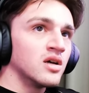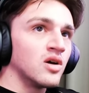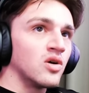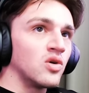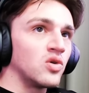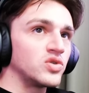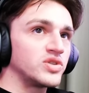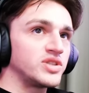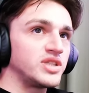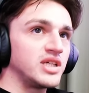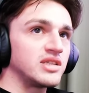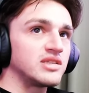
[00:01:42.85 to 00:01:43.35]

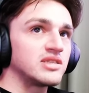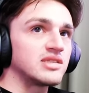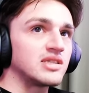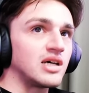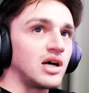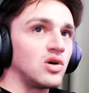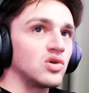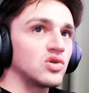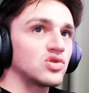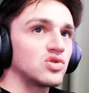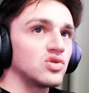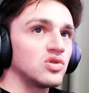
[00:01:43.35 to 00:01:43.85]
rotiert das
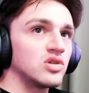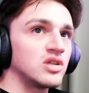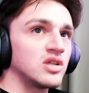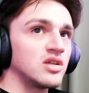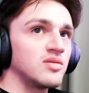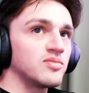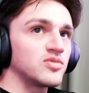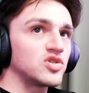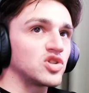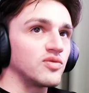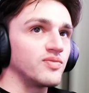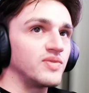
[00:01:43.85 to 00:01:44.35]
Auto,
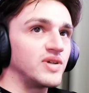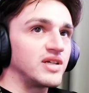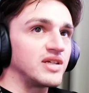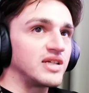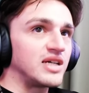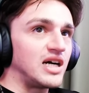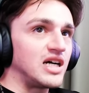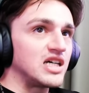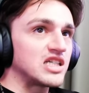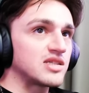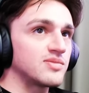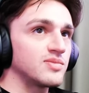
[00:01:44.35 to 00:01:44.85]
nimmt schon wieder
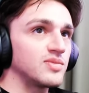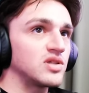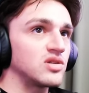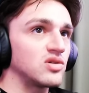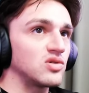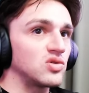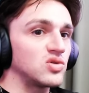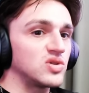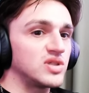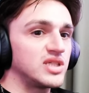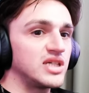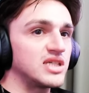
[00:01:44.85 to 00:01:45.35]
Gas mit und
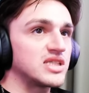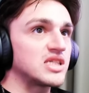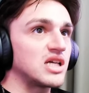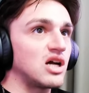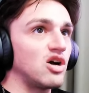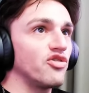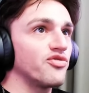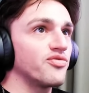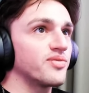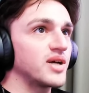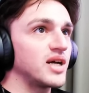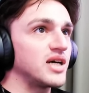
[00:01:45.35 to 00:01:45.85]
rotiert es
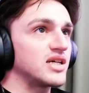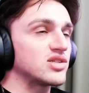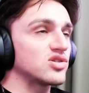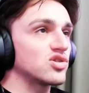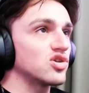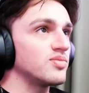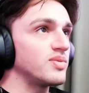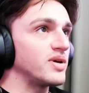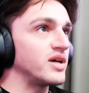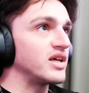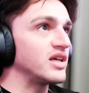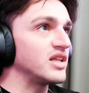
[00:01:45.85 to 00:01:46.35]
auf dem Gas
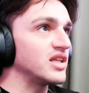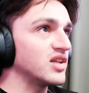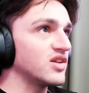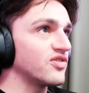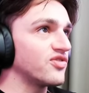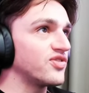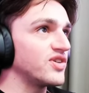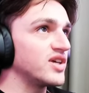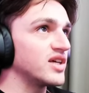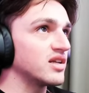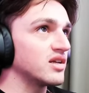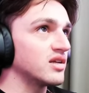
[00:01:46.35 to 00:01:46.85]
rüber, in den
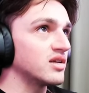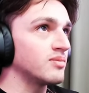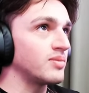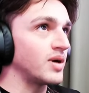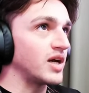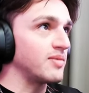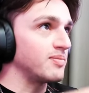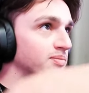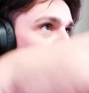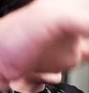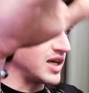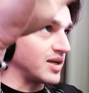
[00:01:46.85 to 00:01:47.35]
vierten
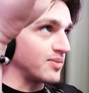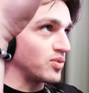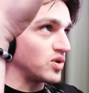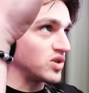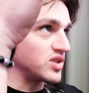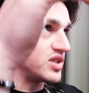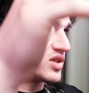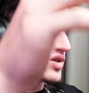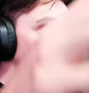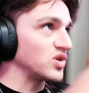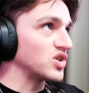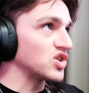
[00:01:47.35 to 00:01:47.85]
beim Blackboard
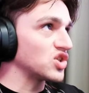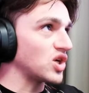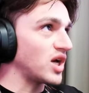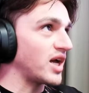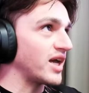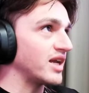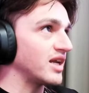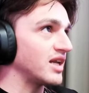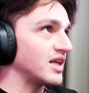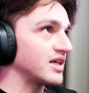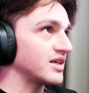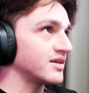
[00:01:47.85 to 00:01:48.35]
theoretisch
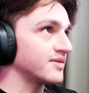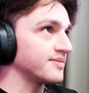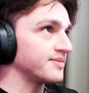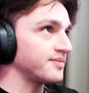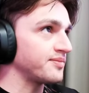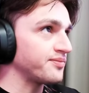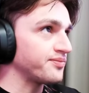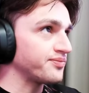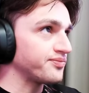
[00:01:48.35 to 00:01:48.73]
einlenken,